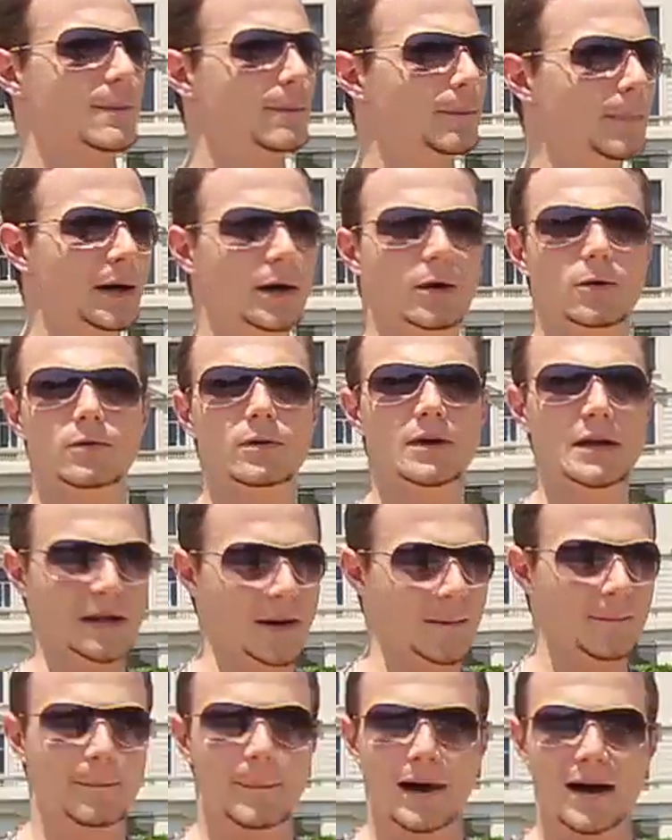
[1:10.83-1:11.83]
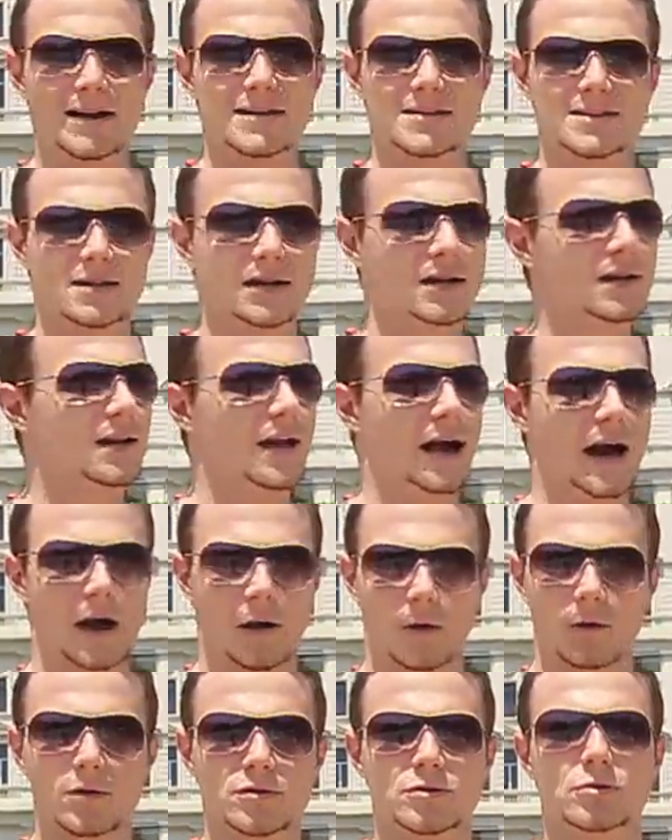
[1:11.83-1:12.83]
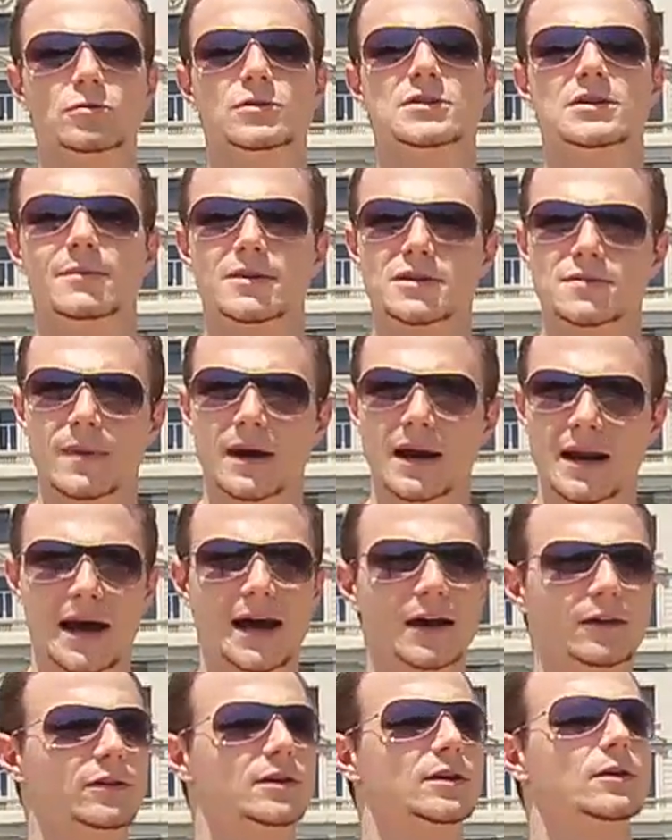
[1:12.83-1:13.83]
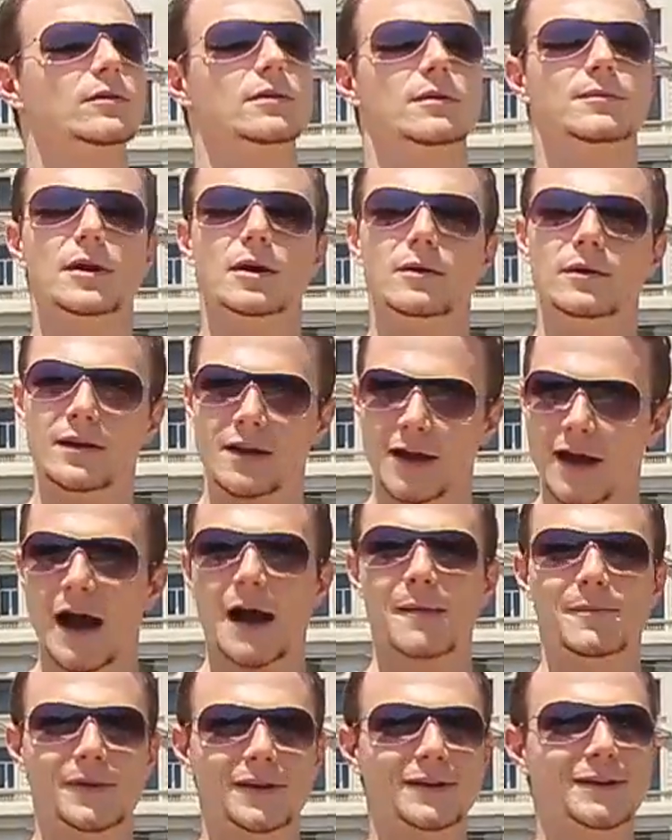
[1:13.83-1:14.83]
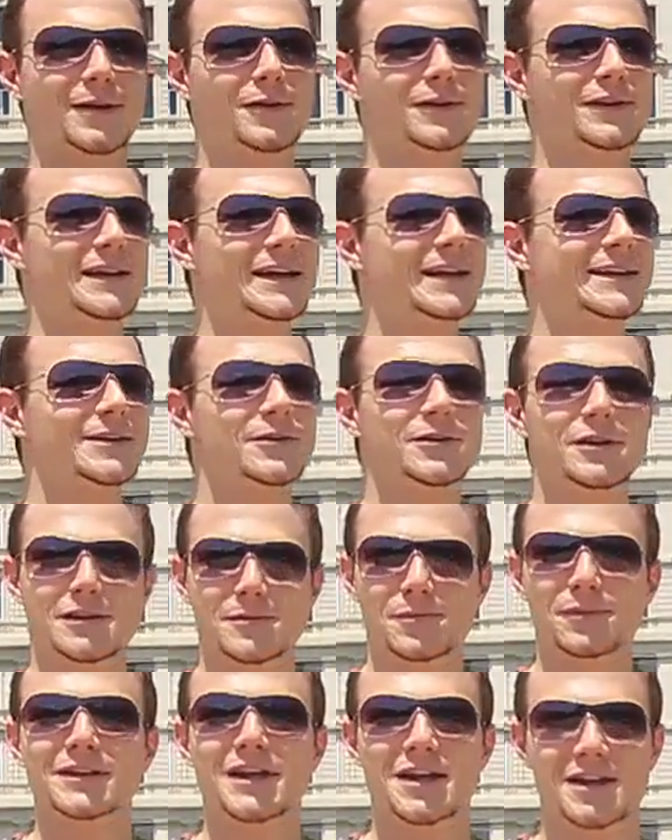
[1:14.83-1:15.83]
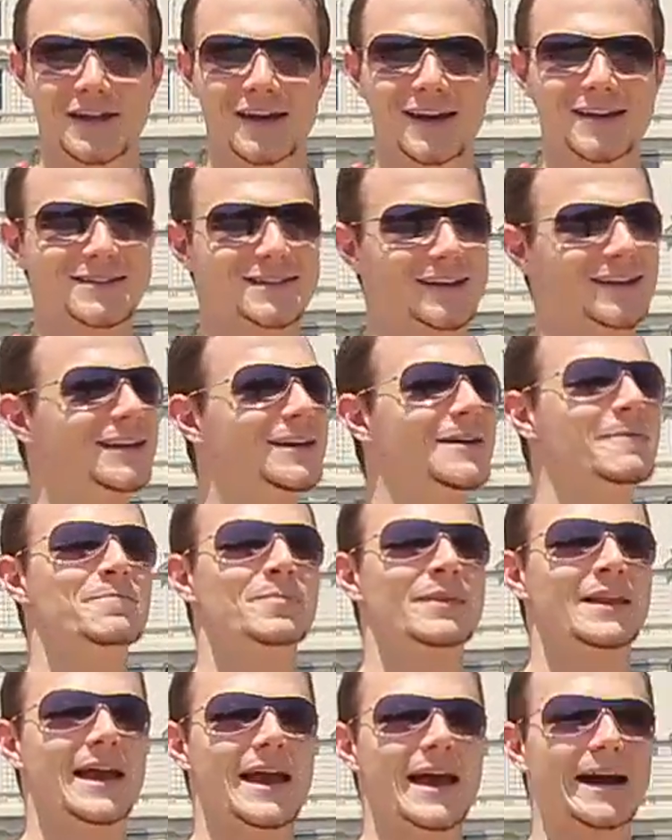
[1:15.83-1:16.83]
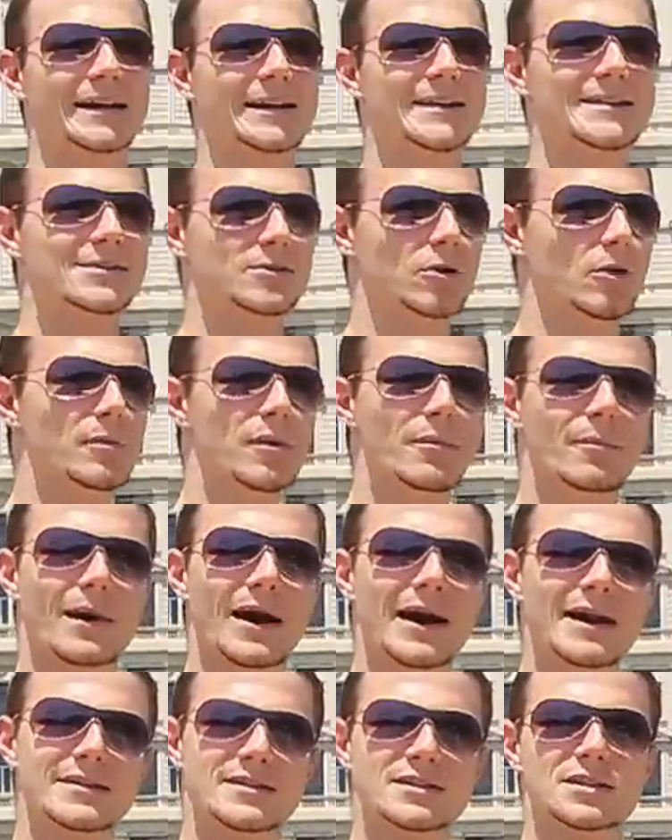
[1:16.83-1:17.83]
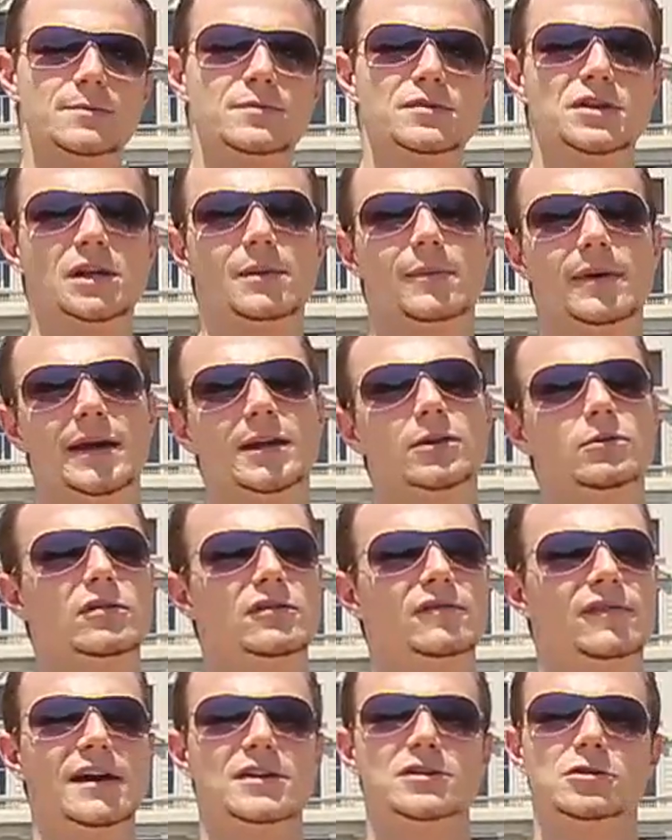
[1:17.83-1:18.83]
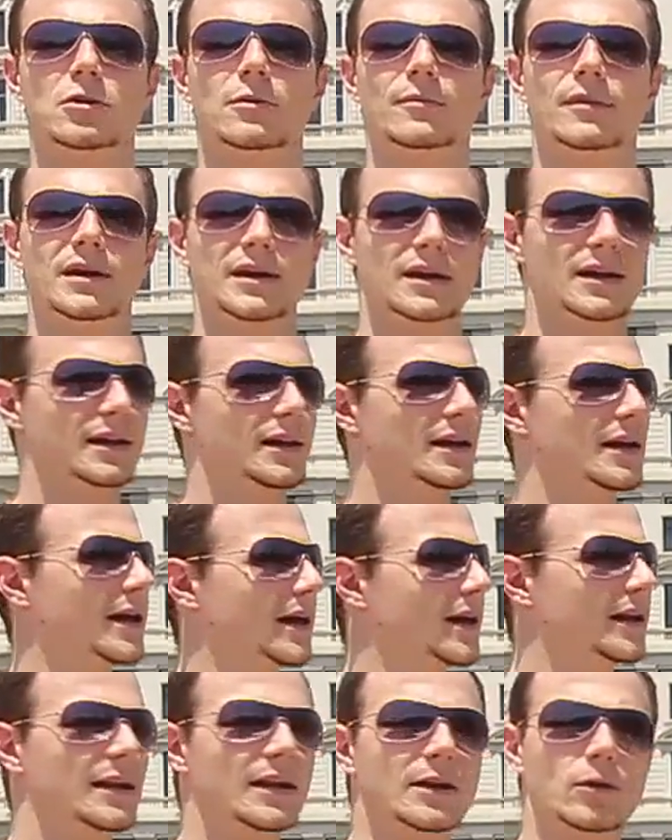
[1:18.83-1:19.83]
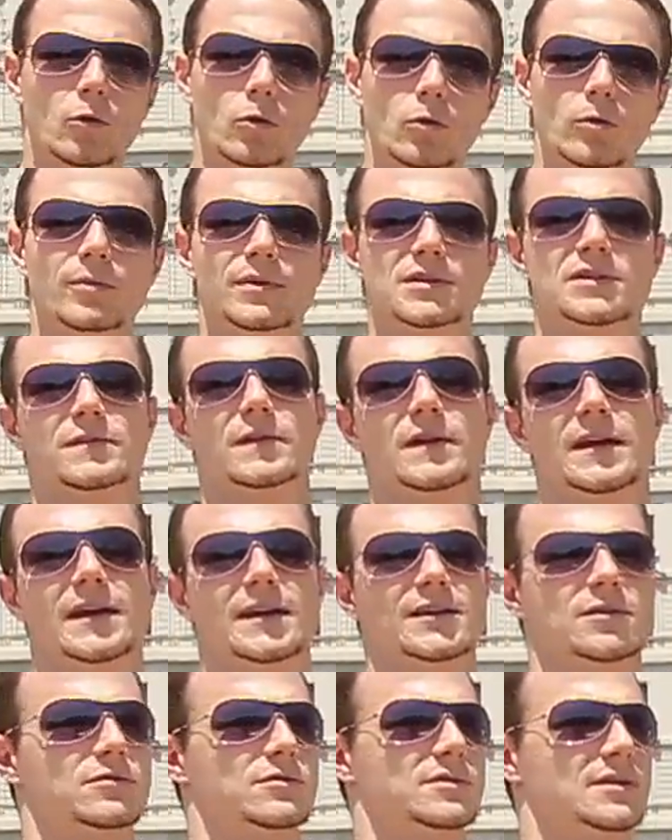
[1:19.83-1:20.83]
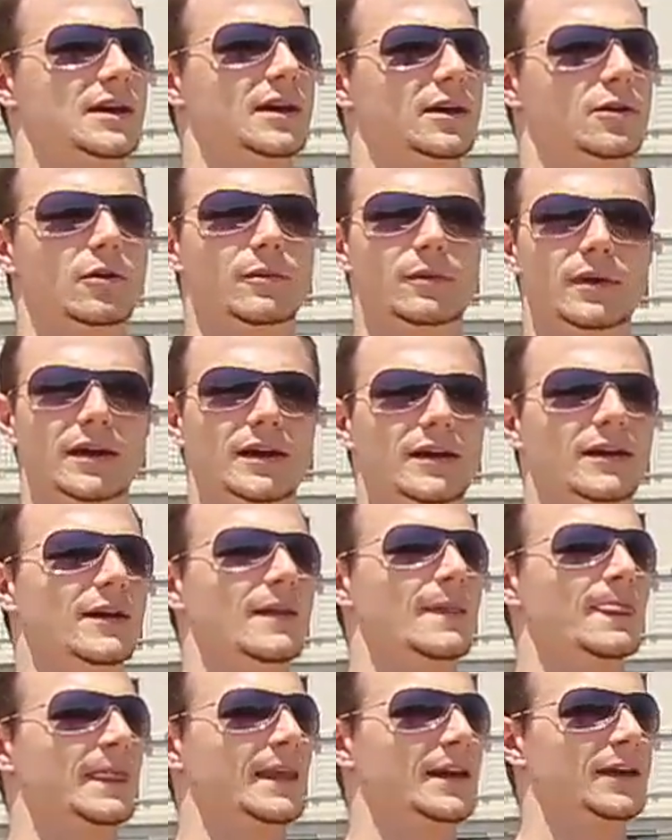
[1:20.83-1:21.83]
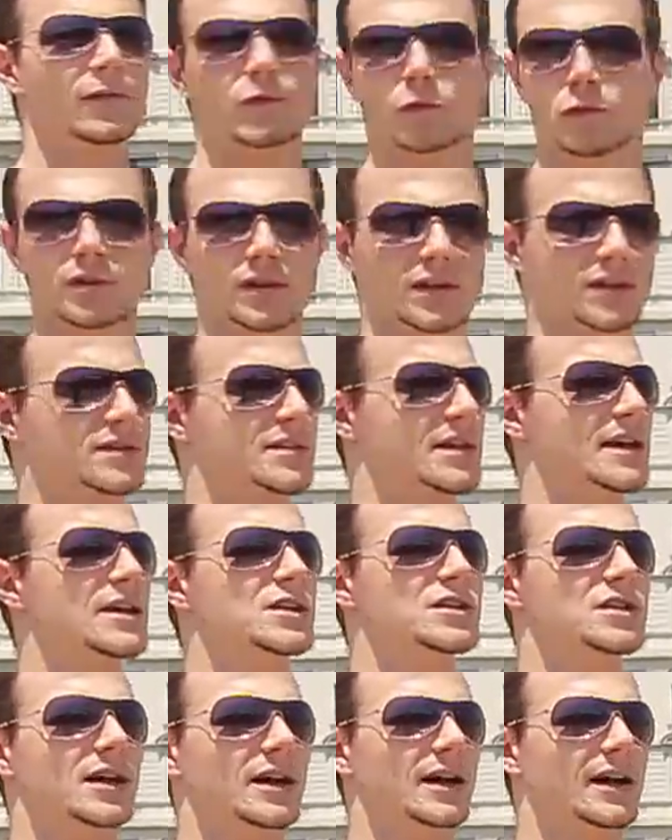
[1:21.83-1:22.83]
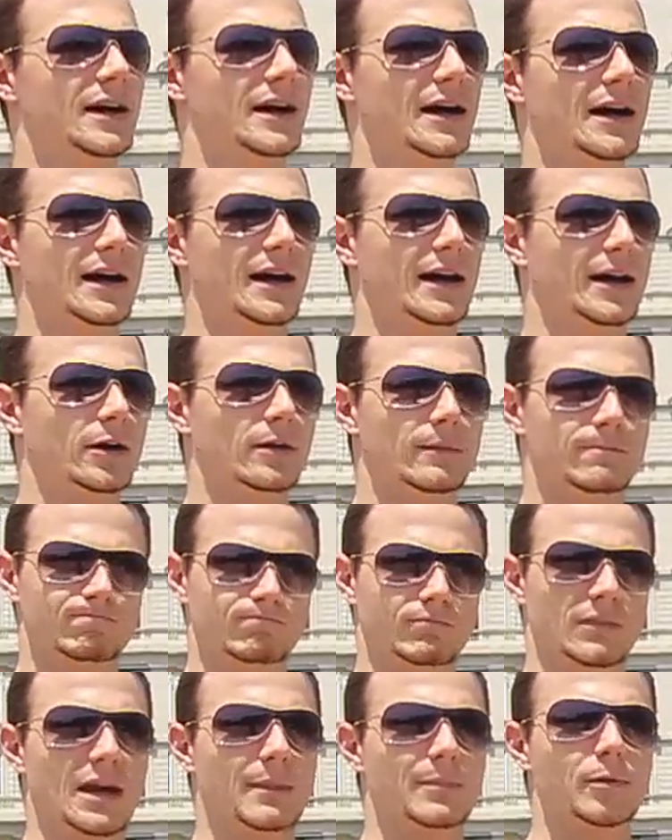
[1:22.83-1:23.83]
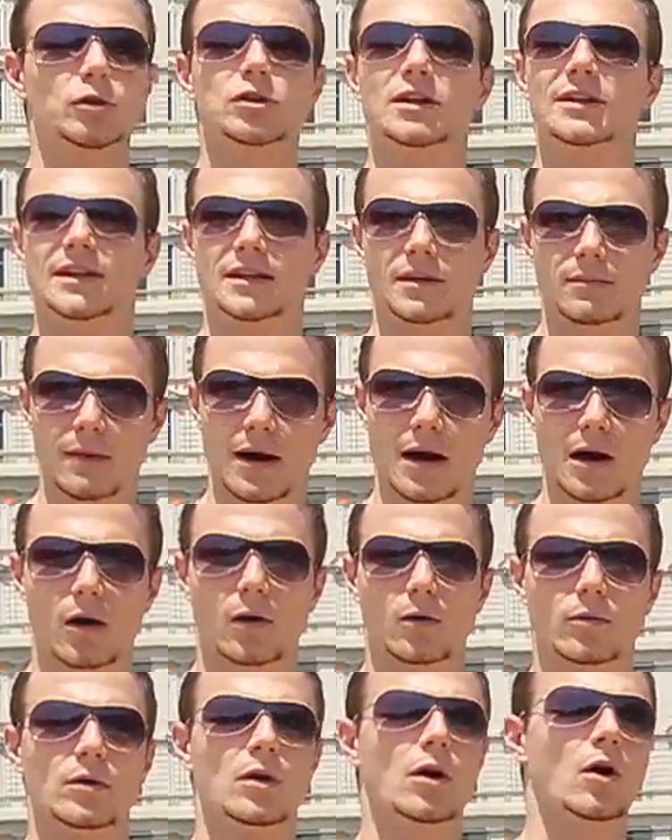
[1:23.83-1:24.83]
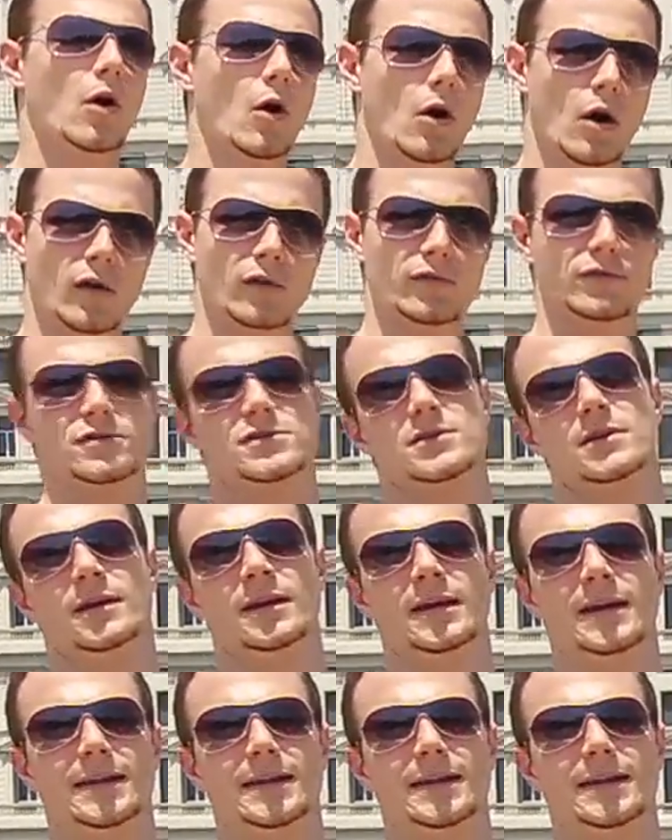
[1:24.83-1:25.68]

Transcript: É pão, massa, arroz, tudo isso é mais barato. Então a minha, a minha teoria, a teoria de muita gente aí, é que eles comem mais esse tipo de alimento ao invés de comer é, legumes frescos, né? Comer fruta que seja, é, é proteína animal, ovos.